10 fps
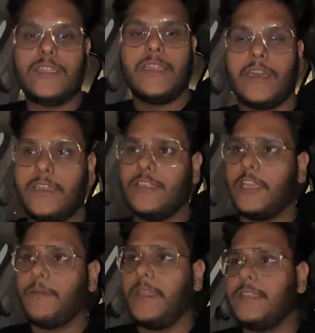नहीं करी थी कि
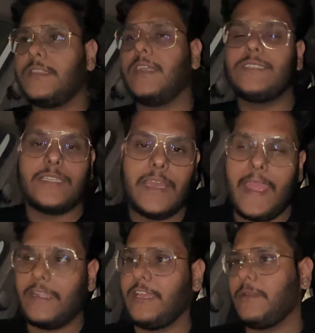भाई इतना ज्यादा
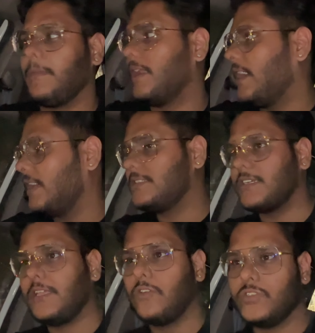हेक्टिक मेरा आज का
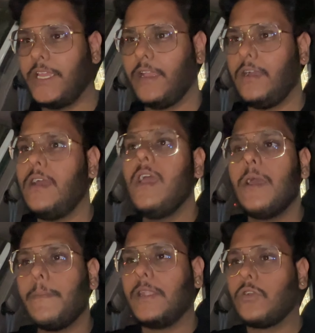दिन हो जाएगा
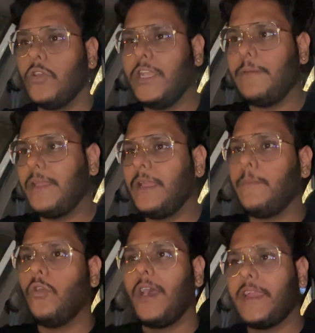बट कोई नहीं भाई अब
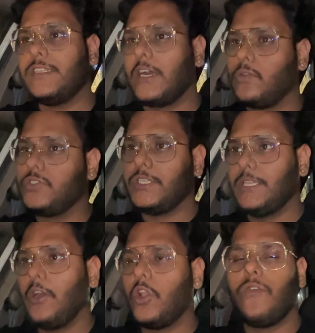वो आके जा रहा हूँ सीधा
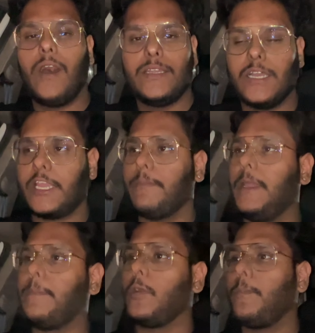और वहां जाके भाई
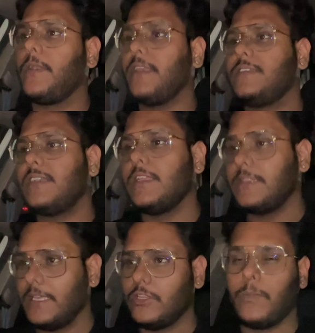प्रॉपर रेस्ट लेते
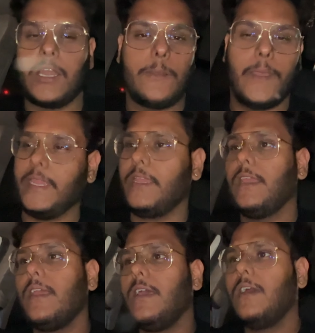हैं तुम्हारा भाई
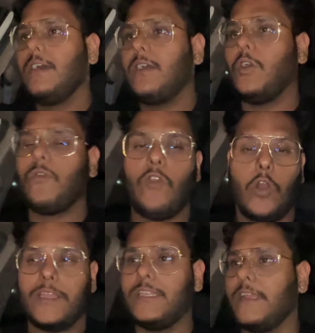ब्लॉग
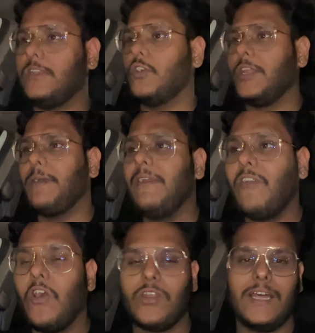की देखनी होगी भाई
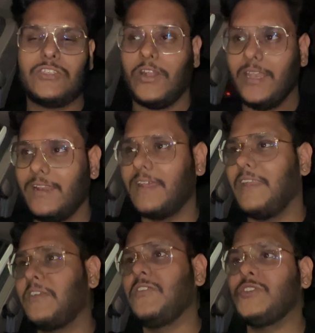ब्लॉग रात का एडिट करना है
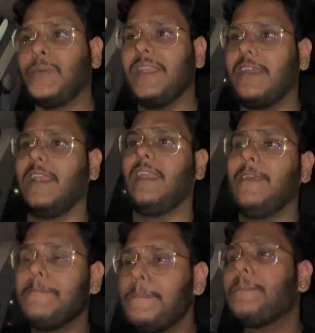क्योंकि सुबह निकलना
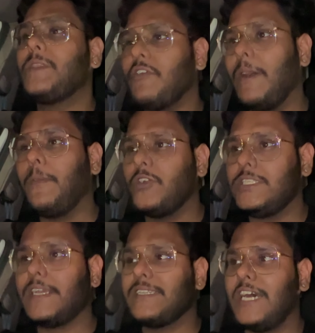है तो वहाँ पहुँचने
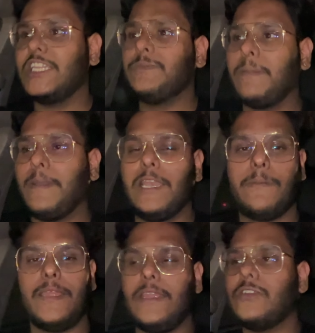के साथ ही मैं पहले
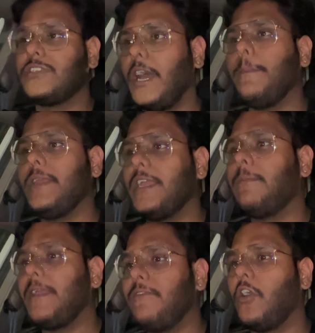भाई कुछ खा पी के
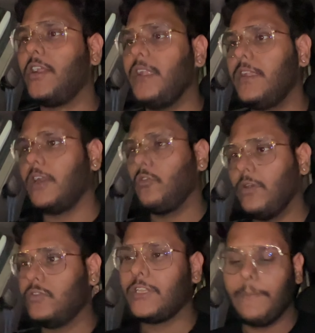भाई ब्लॉग एडिट करूंगा
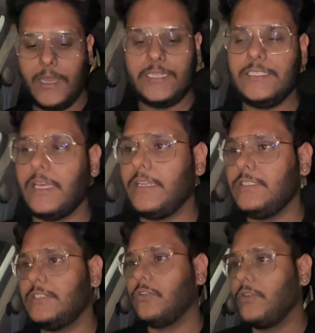उसके बाद ही सारी
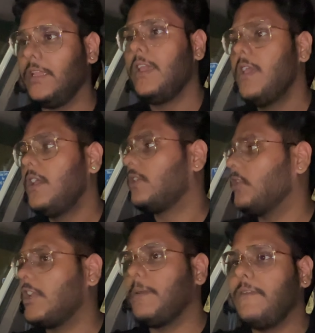चीज़ें होंगी
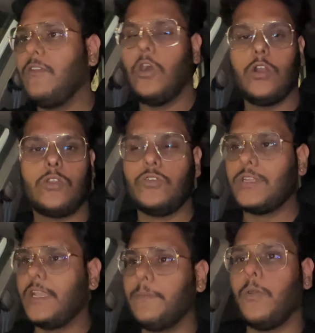क्योंकि भाई ब्लॉग रोज
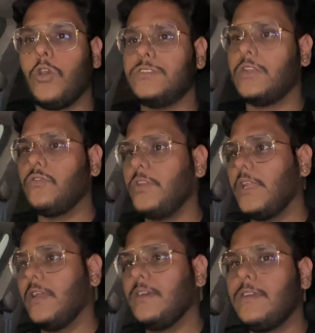आने बहुत ज़रूरी
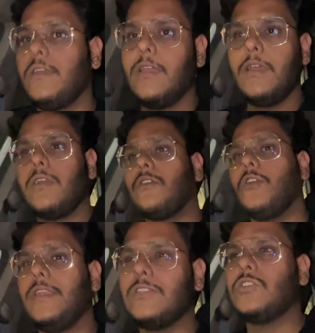है कोई
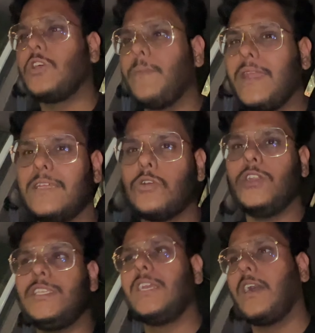नहीं दोस्तों मेहनत थोड़ी
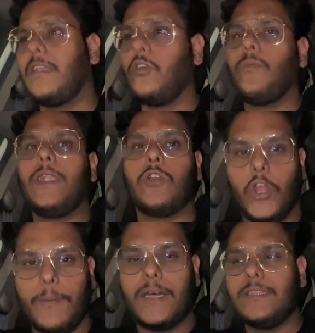सी कर रहा हूँ बट कोई
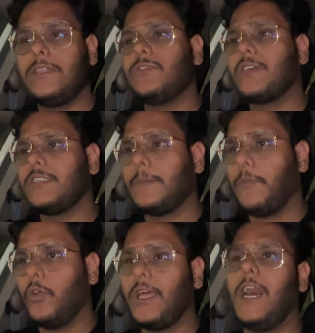बात नहीं उसका
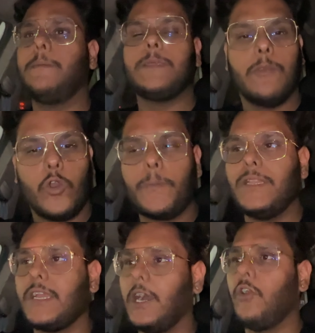सपोर्ट आप सब लोग भी
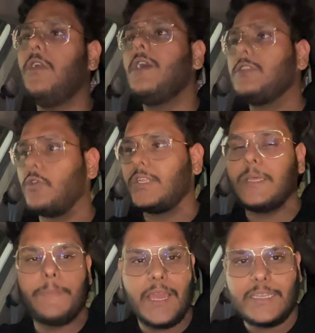दिखाओ थोड़ा सा
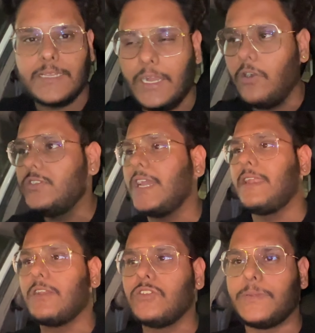प्यार दिखाओ
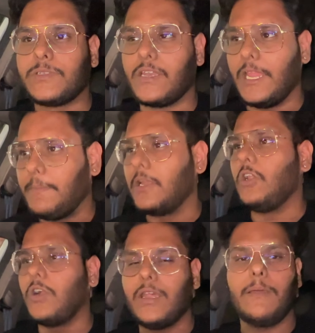चैनल को सब्सक्राइब कर लो
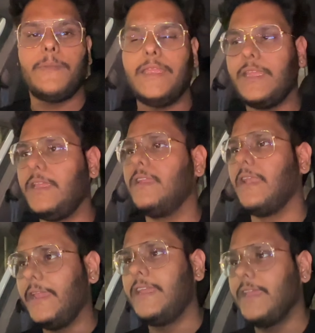अगर अभी
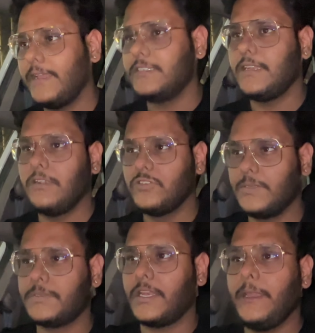नहीं किया है चैनल को
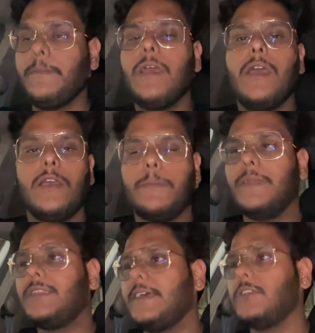सब्सक्राइब
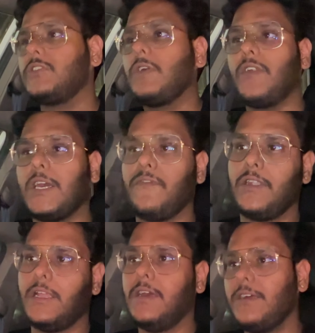मिलते हैं दोस्तों फटाफट ना